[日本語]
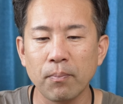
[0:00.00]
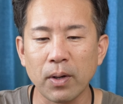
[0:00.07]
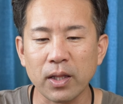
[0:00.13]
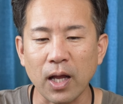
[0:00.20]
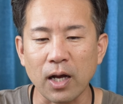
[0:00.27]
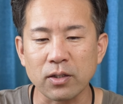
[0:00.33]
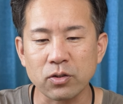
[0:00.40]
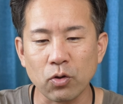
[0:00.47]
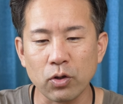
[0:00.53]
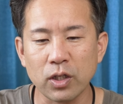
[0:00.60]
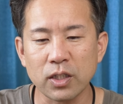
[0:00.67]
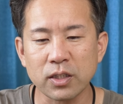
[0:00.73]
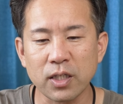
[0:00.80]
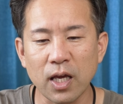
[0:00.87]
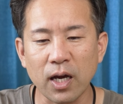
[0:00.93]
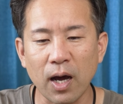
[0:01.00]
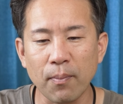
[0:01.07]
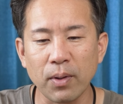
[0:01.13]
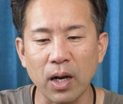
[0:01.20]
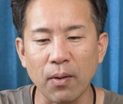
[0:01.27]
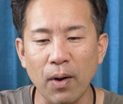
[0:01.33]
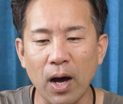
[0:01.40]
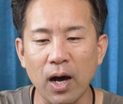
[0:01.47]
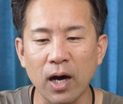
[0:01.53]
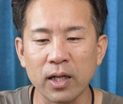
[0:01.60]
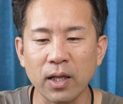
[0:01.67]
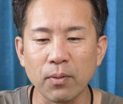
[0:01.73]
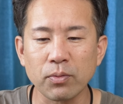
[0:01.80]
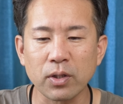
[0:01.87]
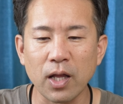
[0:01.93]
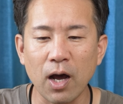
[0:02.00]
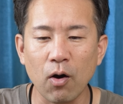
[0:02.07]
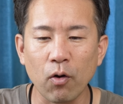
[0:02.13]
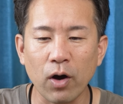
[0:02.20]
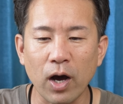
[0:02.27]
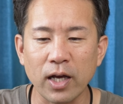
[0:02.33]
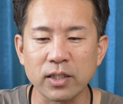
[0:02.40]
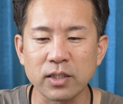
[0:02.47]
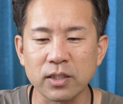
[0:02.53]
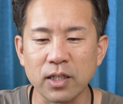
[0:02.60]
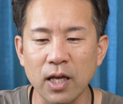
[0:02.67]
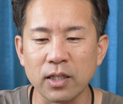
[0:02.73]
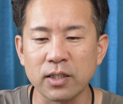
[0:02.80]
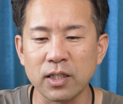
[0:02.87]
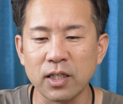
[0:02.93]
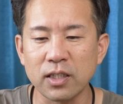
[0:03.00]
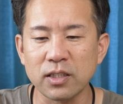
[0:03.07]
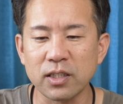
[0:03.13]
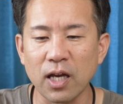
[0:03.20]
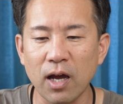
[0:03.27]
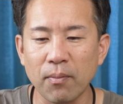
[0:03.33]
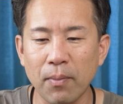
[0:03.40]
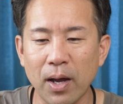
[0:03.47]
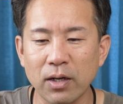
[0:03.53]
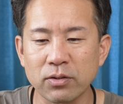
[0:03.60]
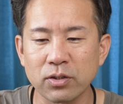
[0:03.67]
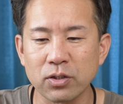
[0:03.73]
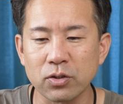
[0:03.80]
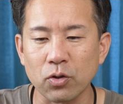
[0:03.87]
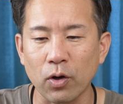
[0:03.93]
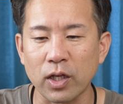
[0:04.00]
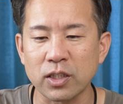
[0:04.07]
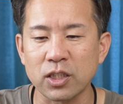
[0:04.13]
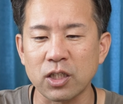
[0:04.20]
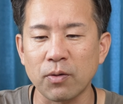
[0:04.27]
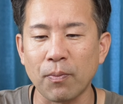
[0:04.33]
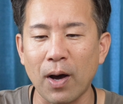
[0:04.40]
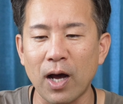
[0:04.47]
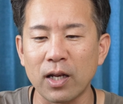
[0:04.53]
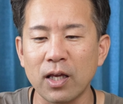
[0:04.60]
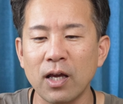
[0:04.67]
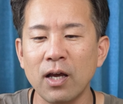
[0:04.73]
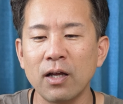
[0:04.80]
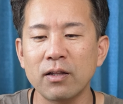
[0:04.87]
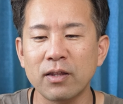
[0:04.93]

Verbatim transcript: また、ソニー製カメラはアダプターを介して DJI Mark II のレシーバーに